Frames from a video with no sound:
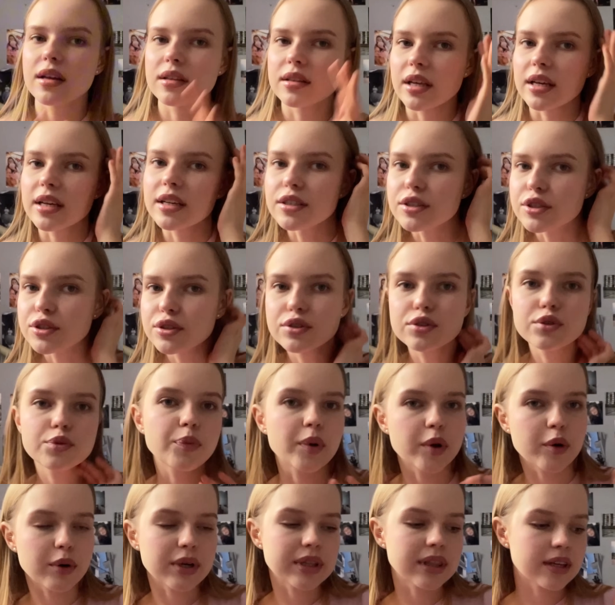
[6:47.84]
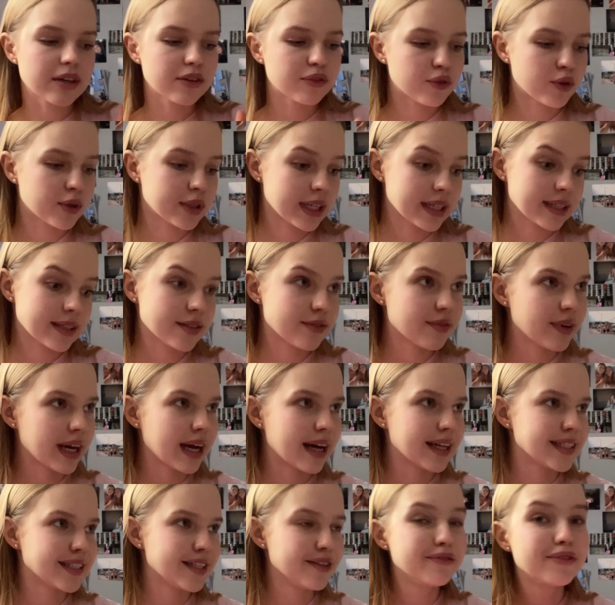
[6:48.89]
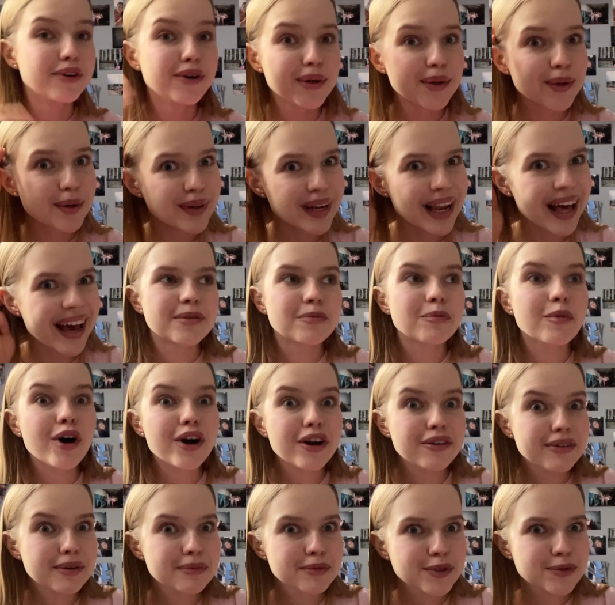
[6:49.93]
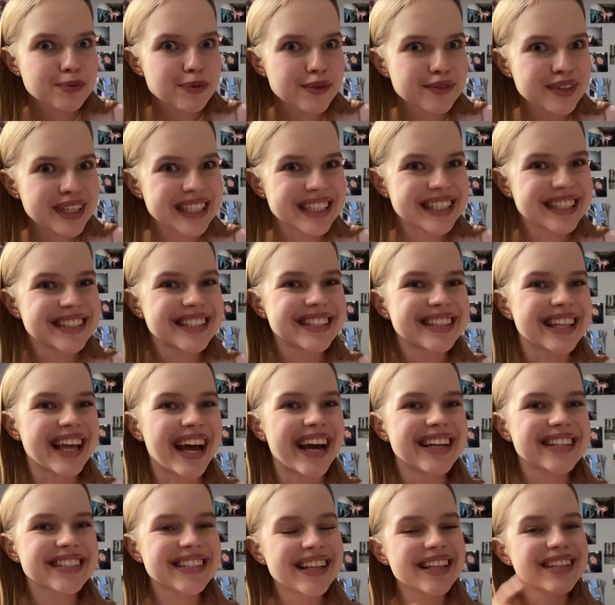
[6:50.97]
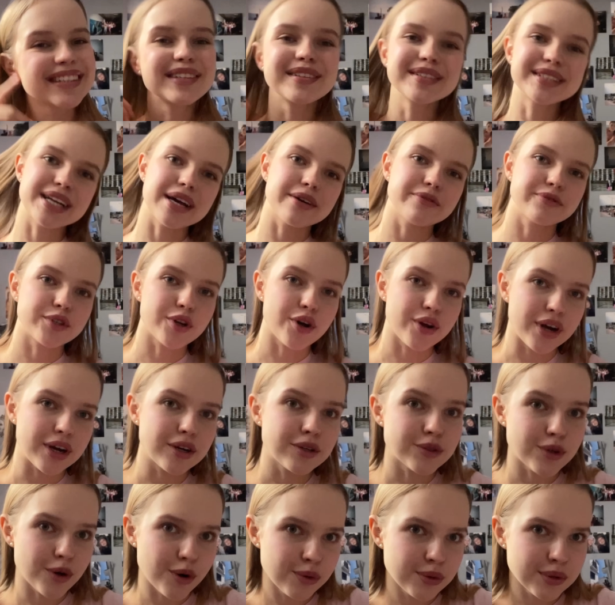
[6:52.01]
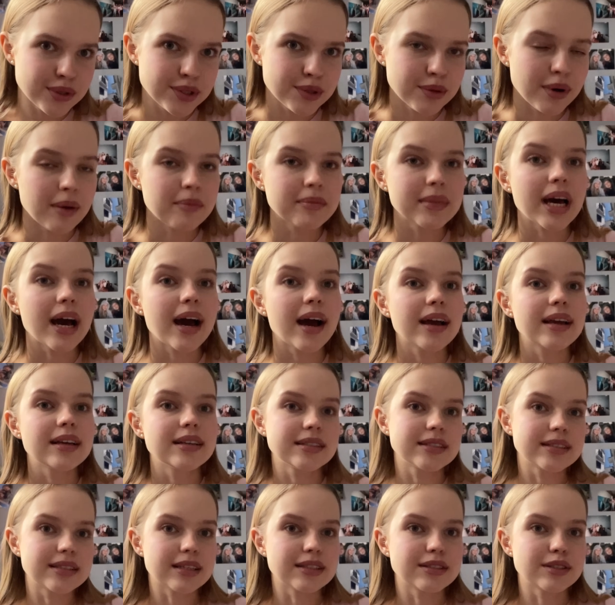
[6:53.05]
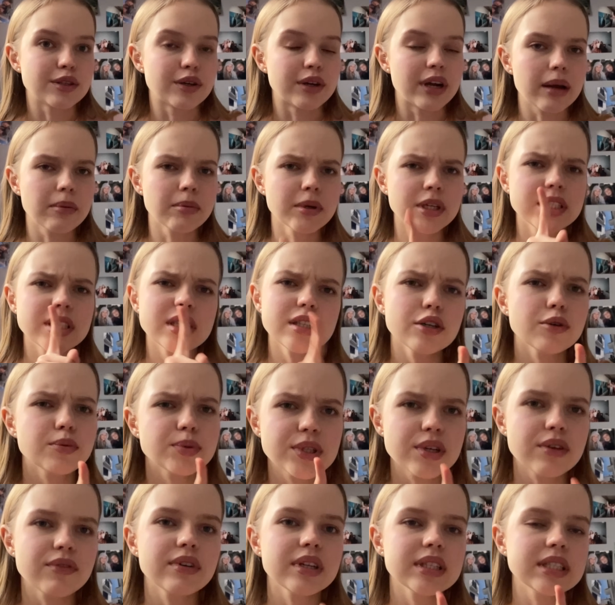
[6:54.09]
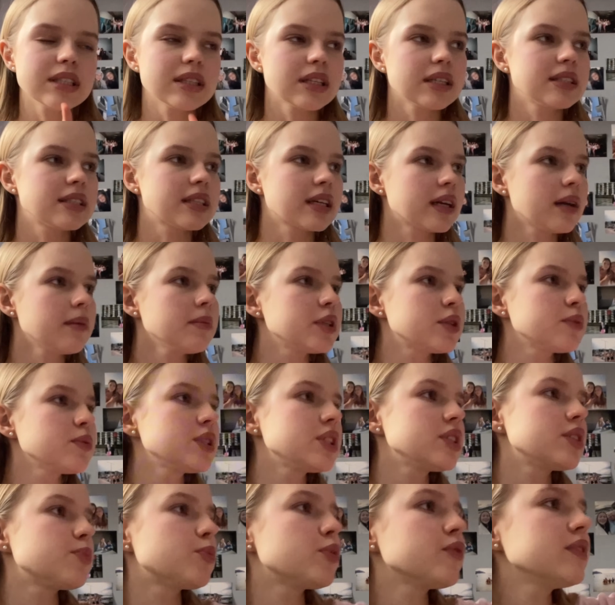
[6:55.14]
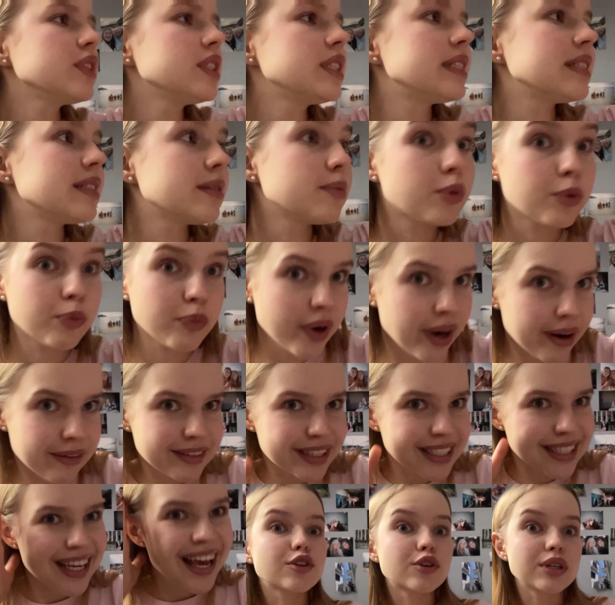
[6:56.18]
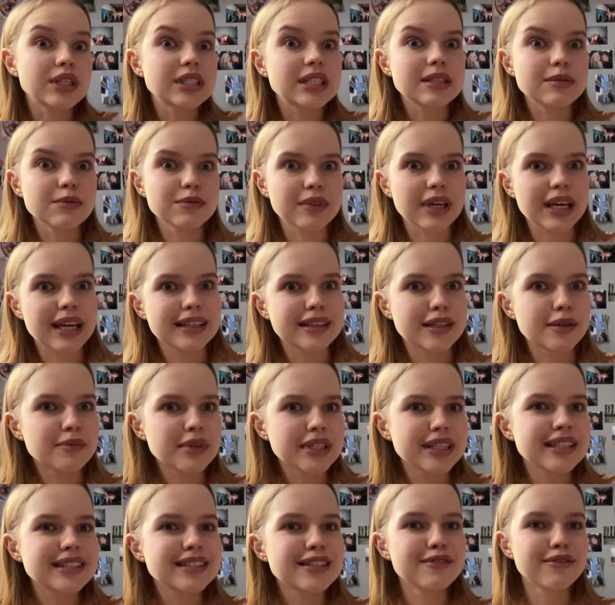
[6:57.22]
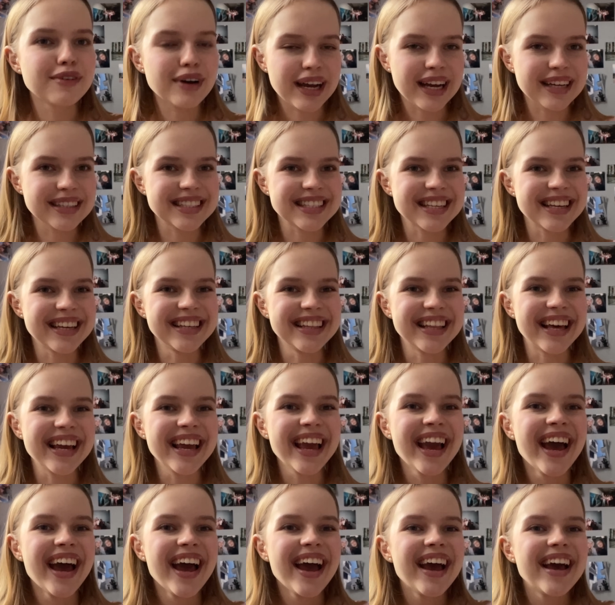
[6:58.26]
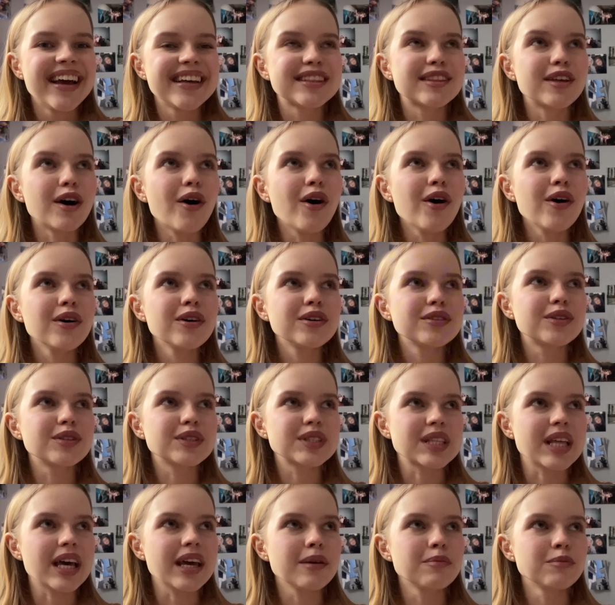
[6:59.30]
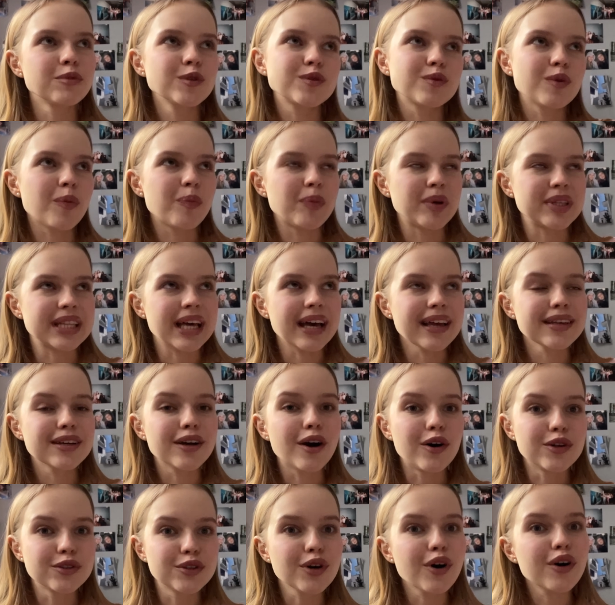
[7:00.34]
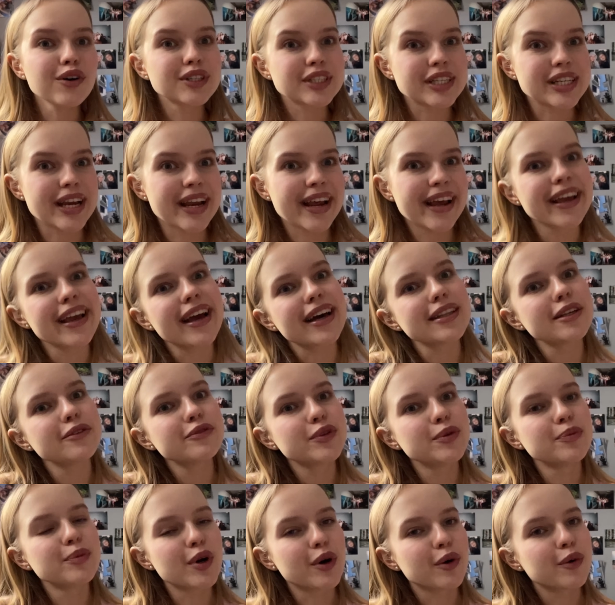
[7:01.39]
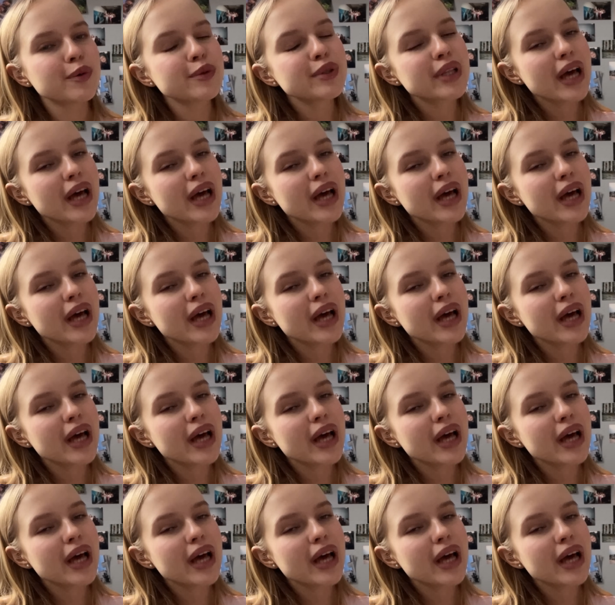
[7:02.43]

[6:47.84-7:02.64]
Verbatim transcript: na jakichś super ładnych fotach z wakacji. W ogóle mogę Wam już powiedzieć też, dlatego że wczoraj już ogłosiłam na Instastory. Jak mnie jeszcze nie obserwujecie na Instagramie, to myślę, że powinniście się poprawić. Skoro jesteśmy w takiej tematyce wakacyjnej, to dostaję mnóstwo pytań o to, czy jadę w tym roku